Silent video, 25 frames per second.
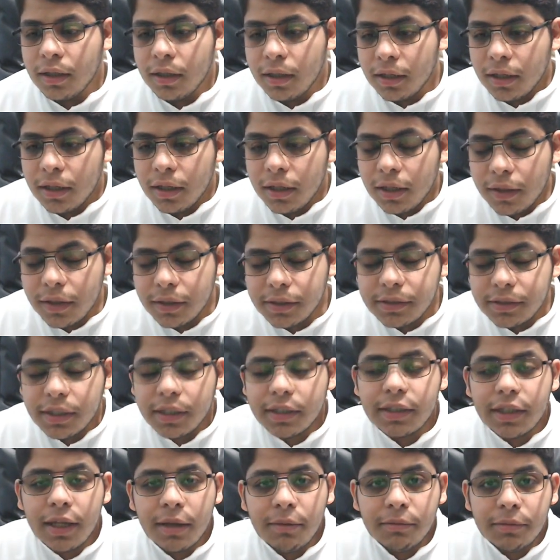اذا
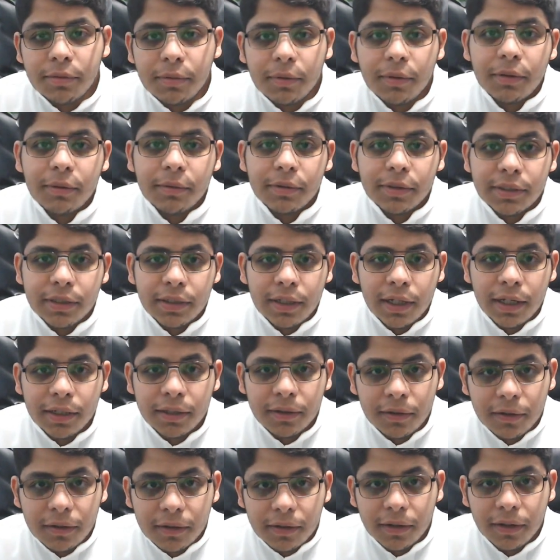استخدمت برمجيات
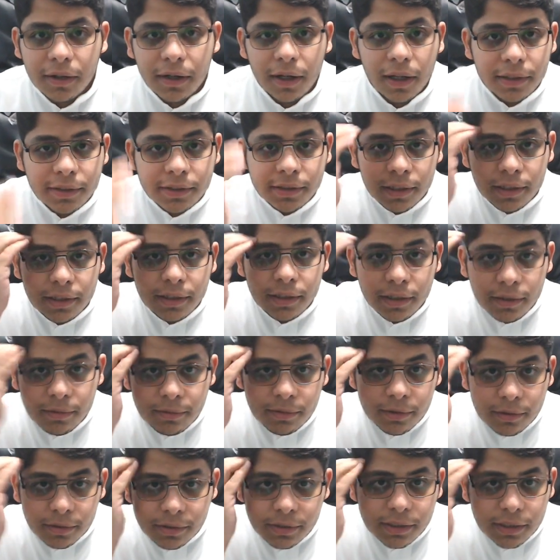حره لا تصدع
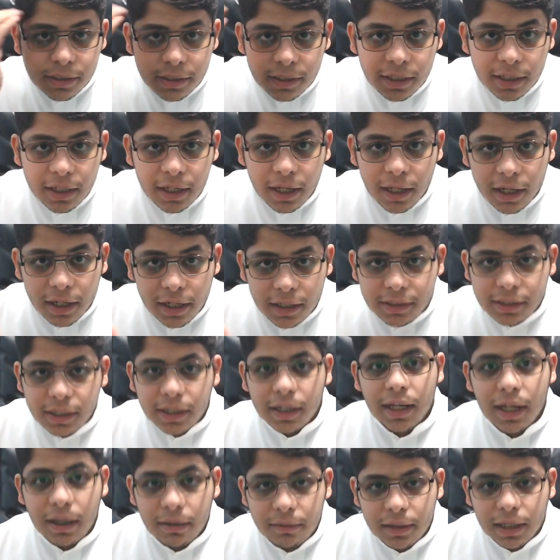بروسنا انا قلت
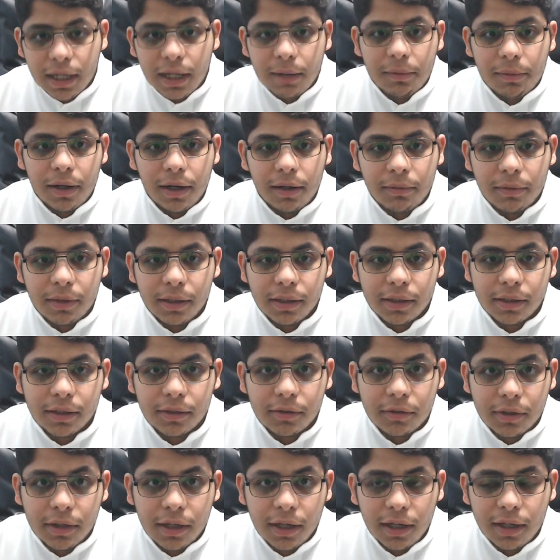الكلام ده قبل هالمره
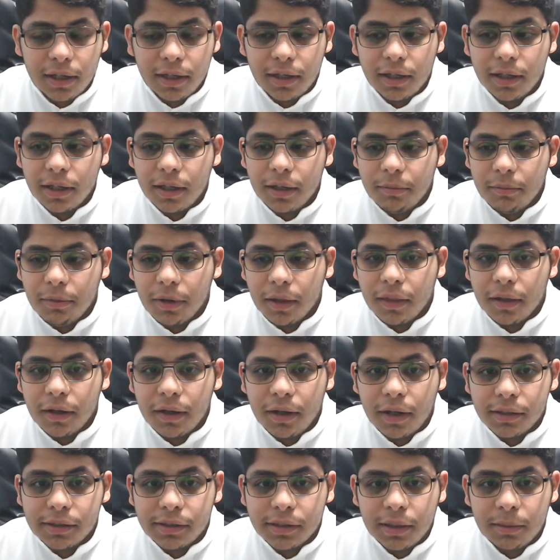اوكي بعض
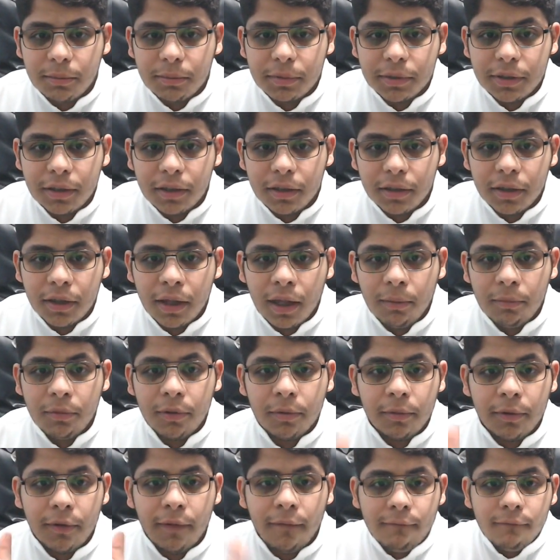الناس يثبت النظام
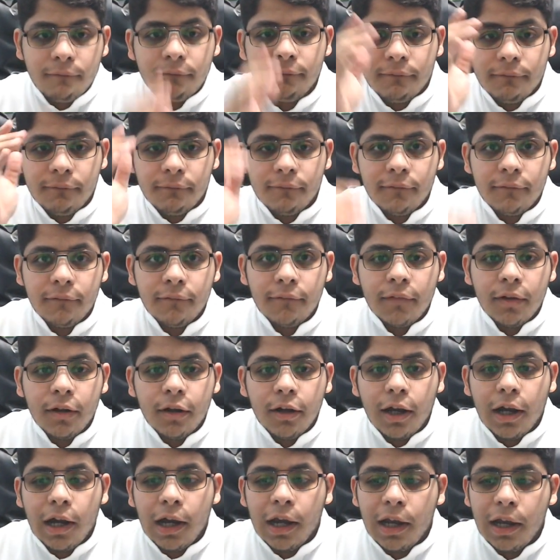ثم
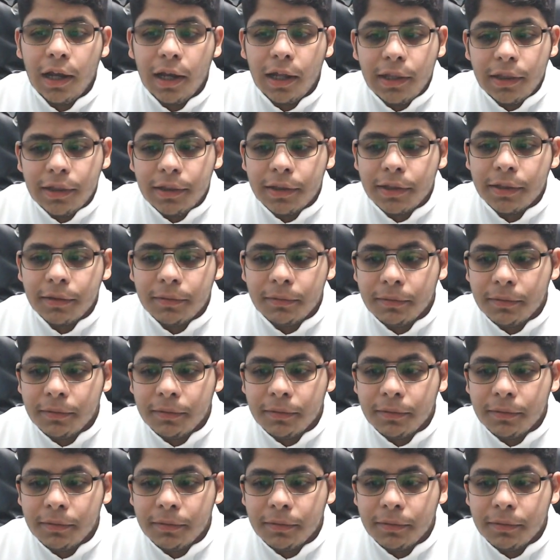آه، انتم